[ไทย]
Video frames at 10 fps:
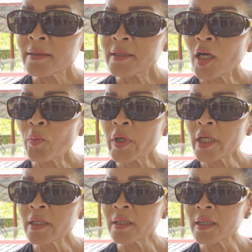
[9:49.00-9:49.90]
เจ้าบ่
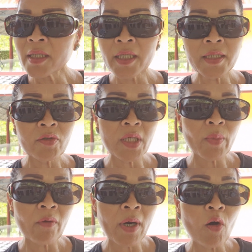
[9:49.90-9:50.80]
ได้ถืออันนี้เจ้าอย่า
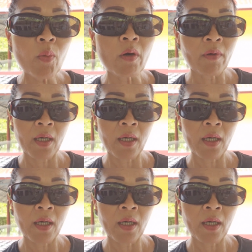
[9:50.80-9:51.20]
มาเว้าเพราะว่า